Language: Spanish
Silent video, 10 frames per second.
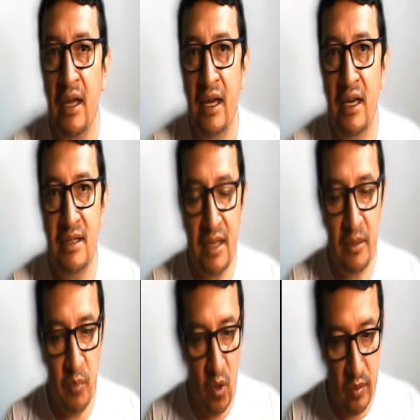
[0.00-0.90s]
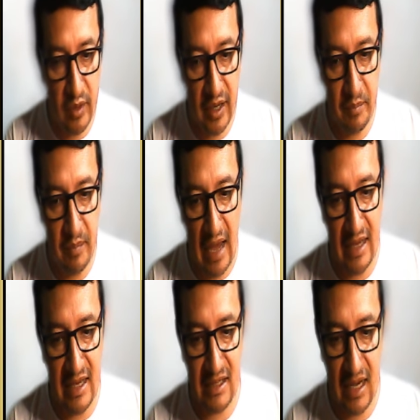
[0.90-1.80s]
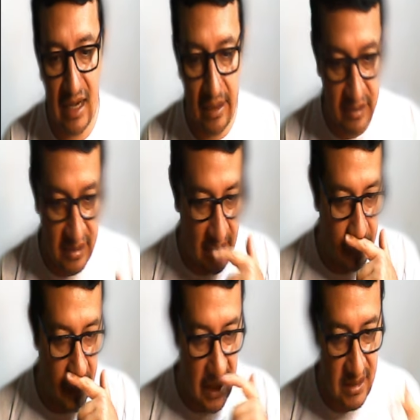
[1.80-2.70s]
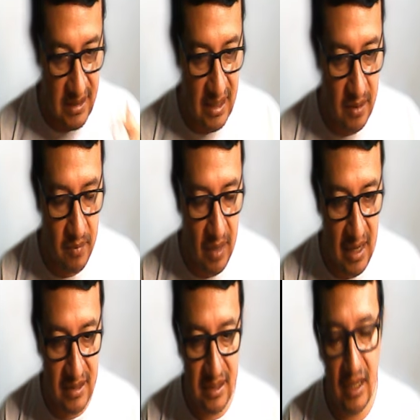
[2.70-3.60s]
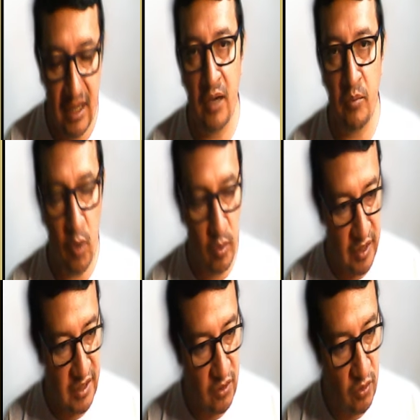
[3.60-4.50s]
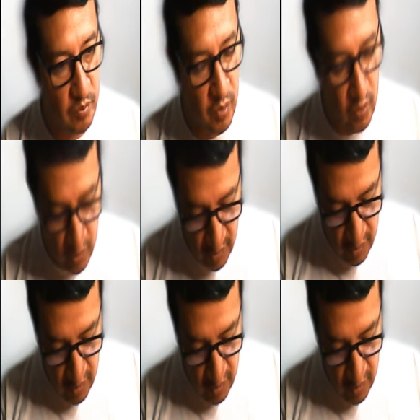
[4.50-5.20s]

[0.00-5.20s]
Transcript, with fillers: este pobre país que cada vez está más y más empobrecido por